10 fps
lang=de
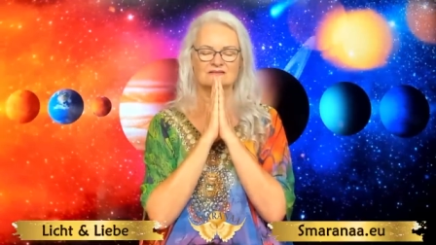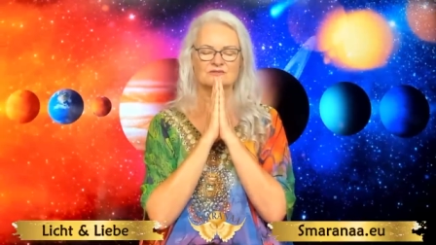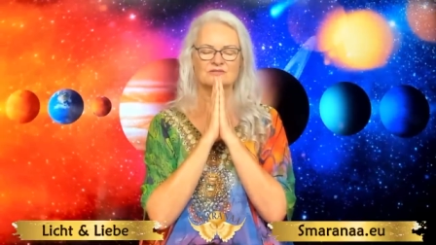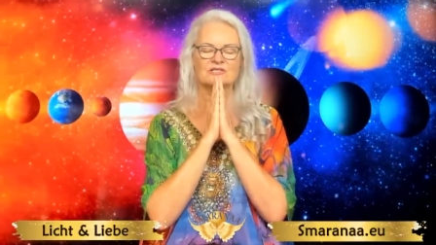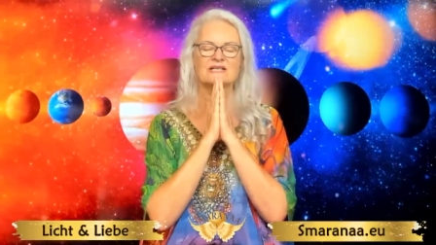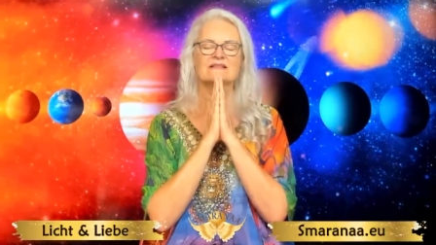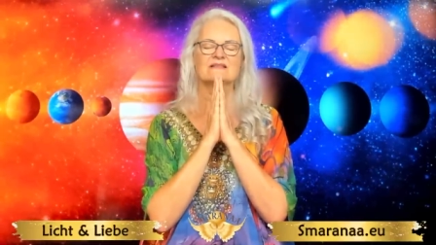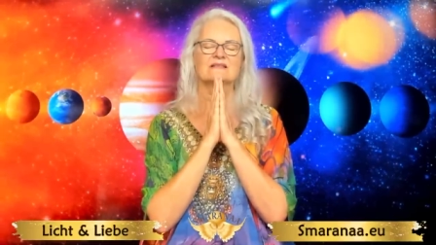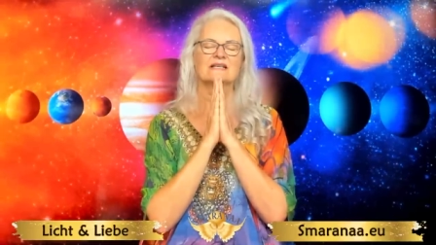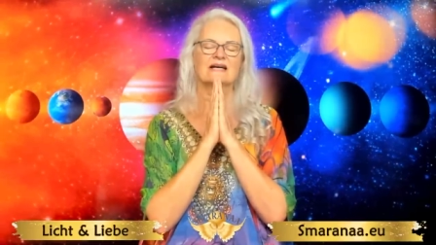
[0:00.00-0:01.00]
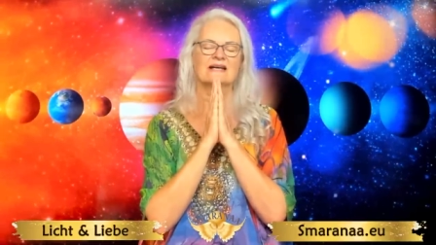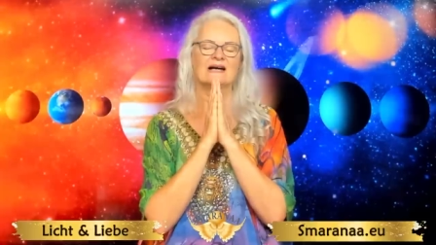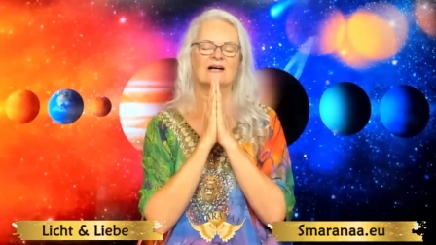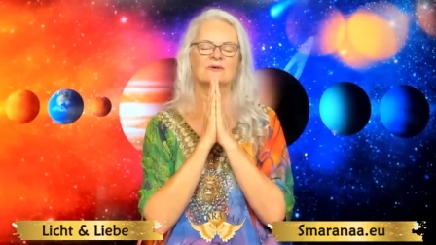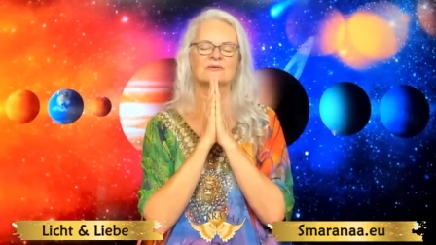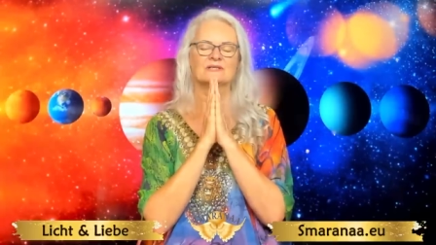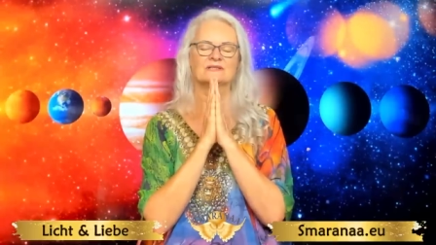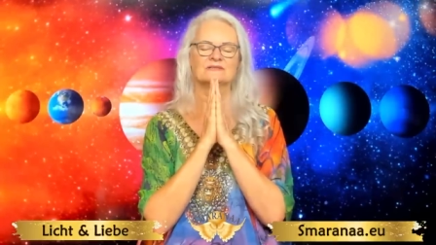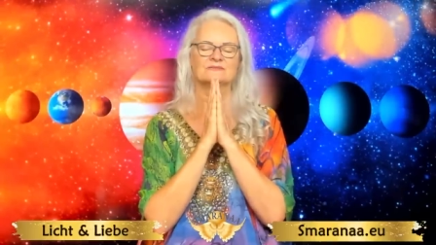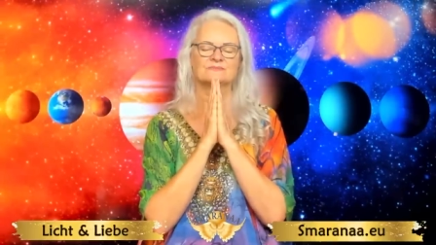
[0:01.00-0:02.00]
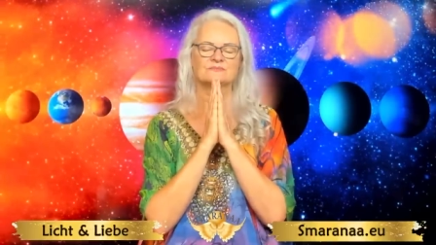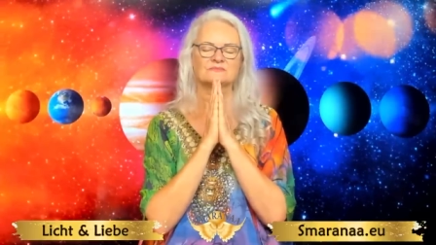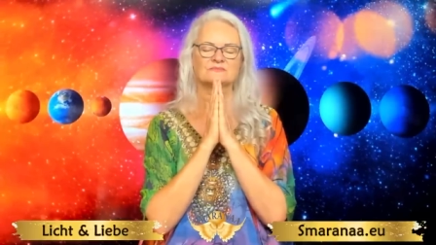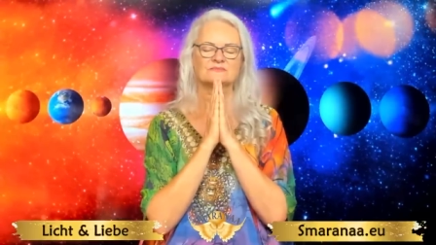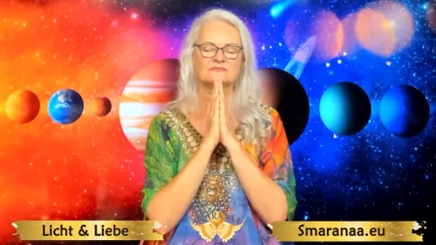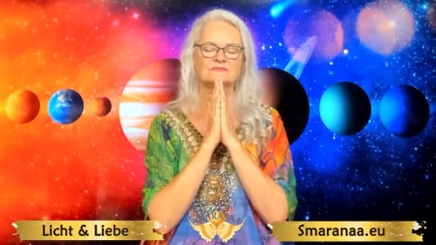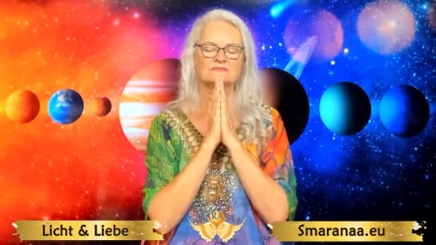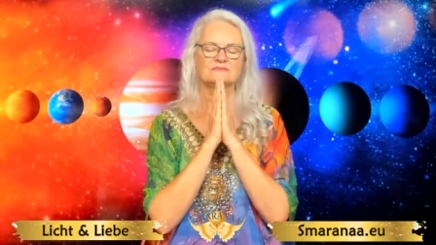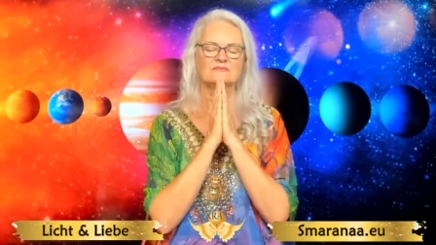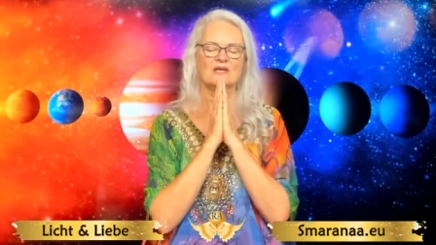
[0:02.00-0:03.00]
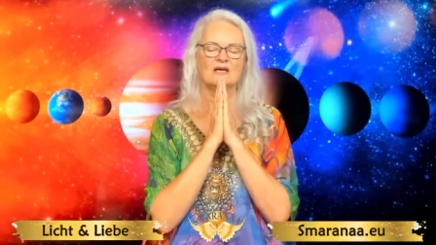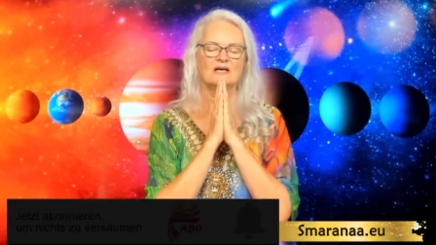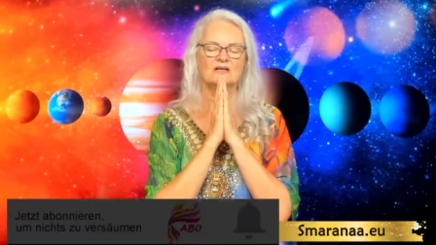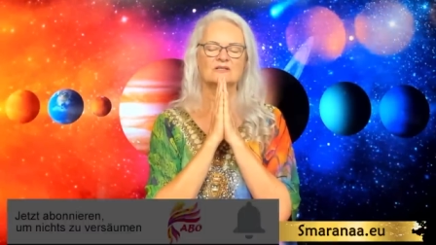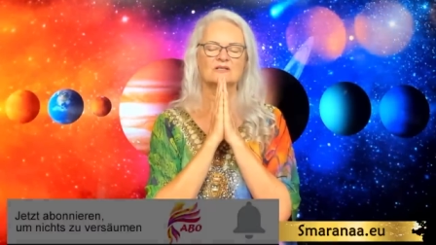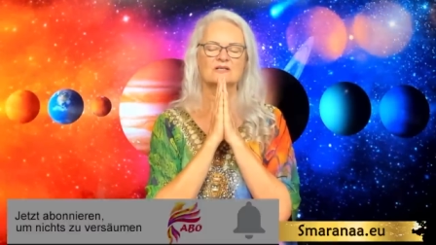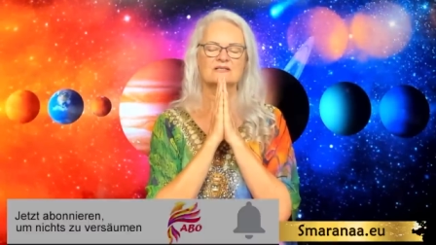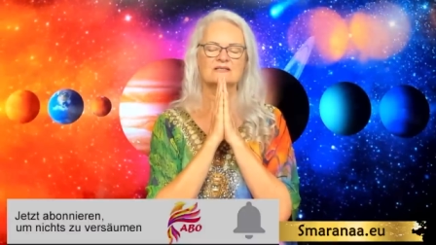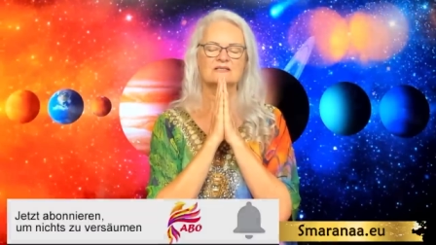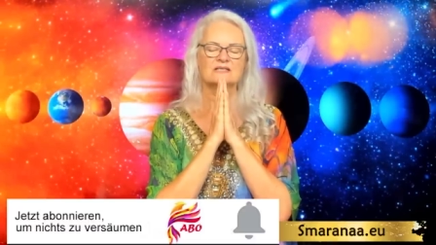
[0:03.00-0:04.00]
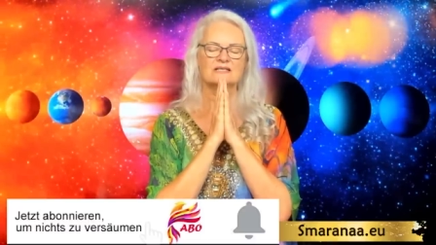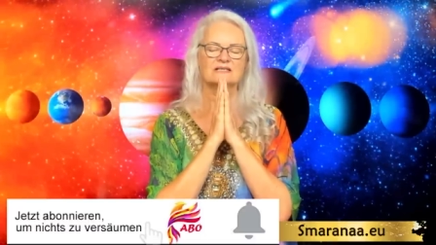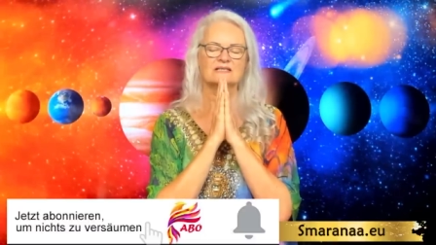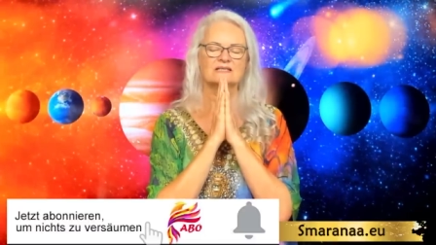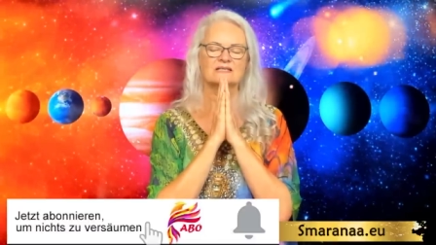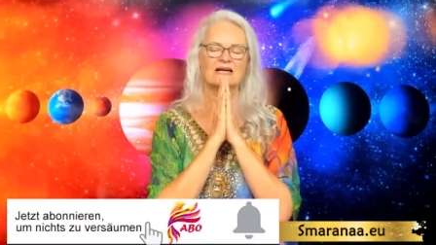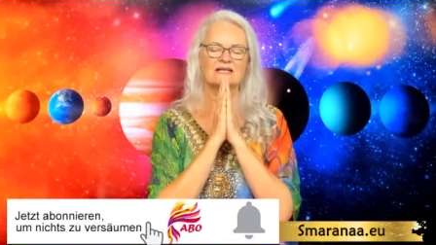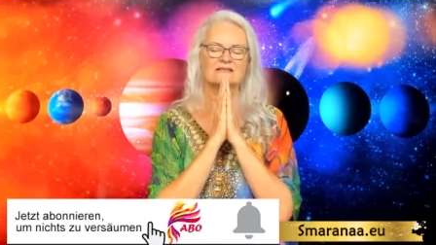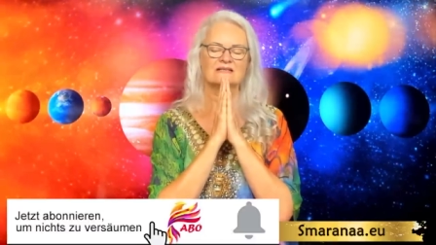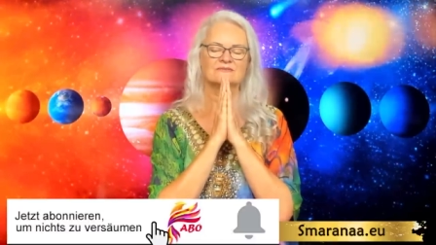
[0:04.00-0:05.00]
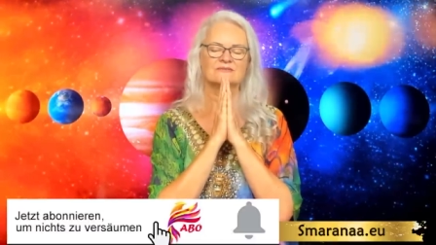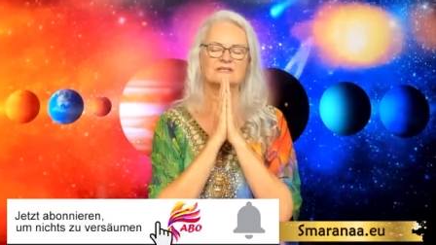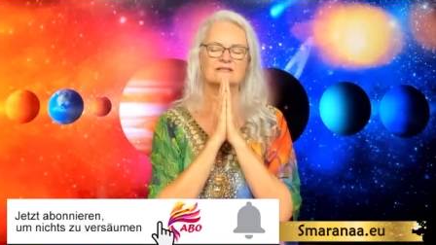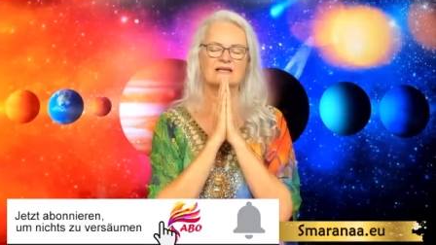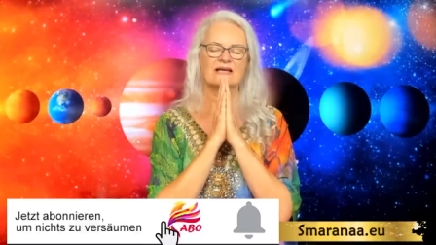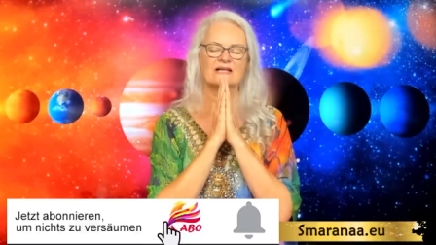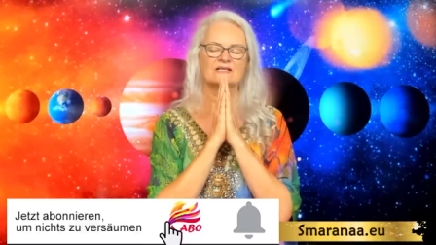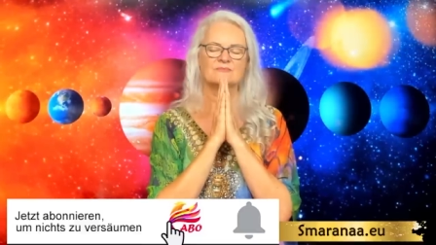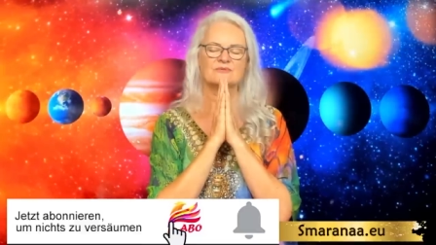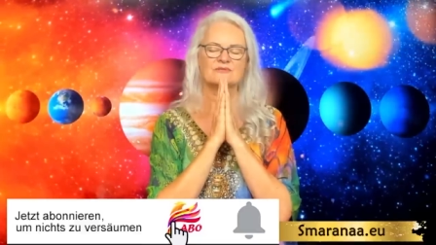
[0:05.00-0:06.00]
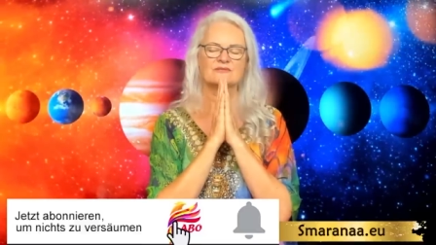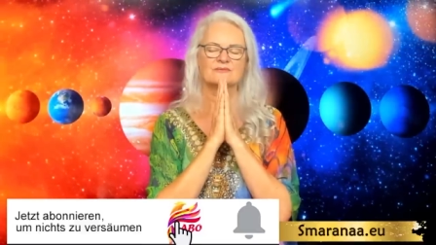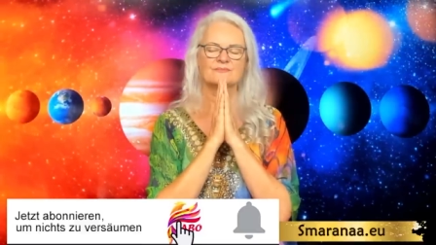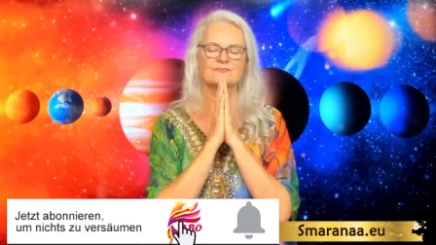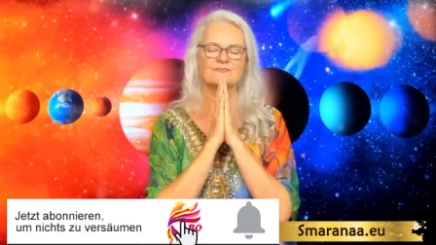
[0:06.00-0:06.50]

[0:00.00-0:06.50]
so schließe deine Augen und konzentriere dich ganz auf dich selbst.